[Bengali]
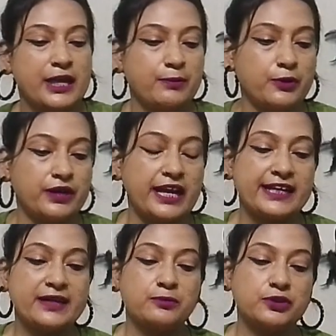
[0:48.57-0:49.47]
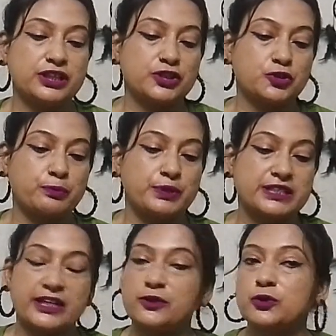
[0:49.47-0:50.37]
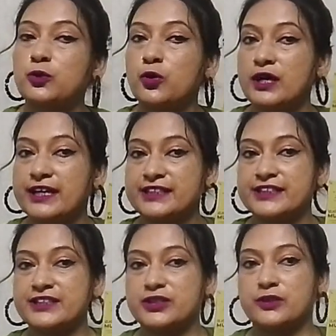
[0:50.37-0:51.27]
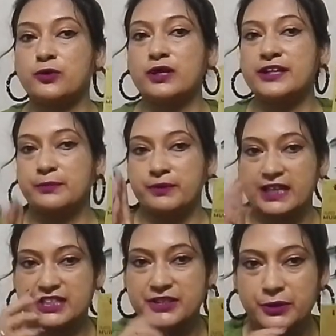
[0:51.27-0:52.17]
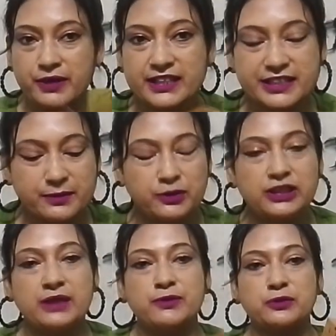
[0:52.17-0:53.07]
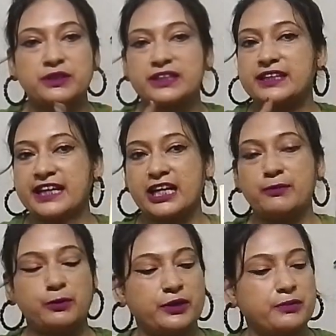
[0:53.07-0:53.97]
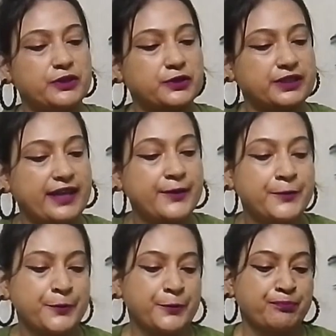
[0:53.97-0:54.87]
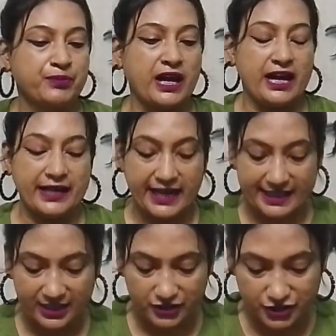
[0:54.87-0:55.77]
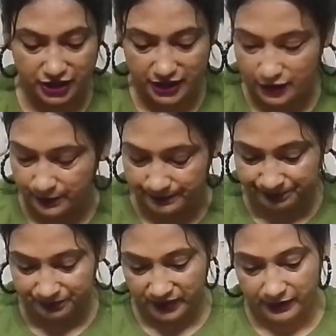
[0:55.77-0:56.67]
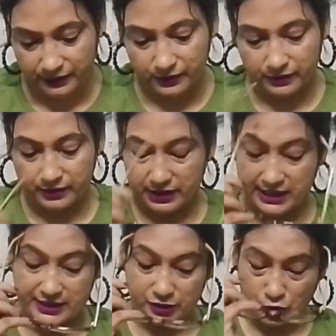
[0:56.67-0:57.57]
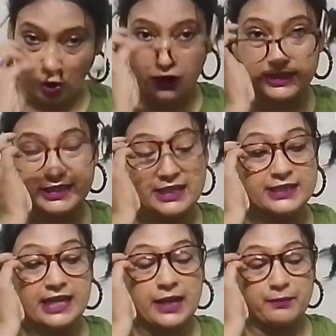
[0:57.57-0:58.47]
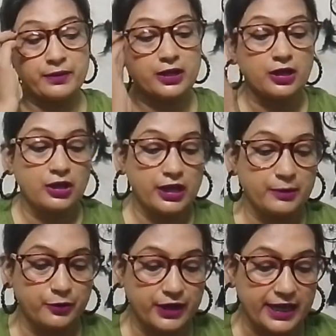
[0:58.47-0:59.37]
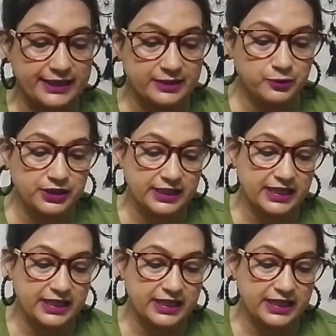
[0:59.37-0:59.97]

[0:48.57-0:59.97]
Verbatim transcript: এবং এটার মধ্যে চব্বিশ ক্যারট গোল্ড আছে যে গোল্ডের ডাস্ট দেওয়া আছে এর মধ্যে আমি তোমাদেরকে দেখাবো পরে ভেতরটা আর এটা হচ্ছে এটা হচ্ছে অল স্কিন টাইপ এবং এটার মধ্যে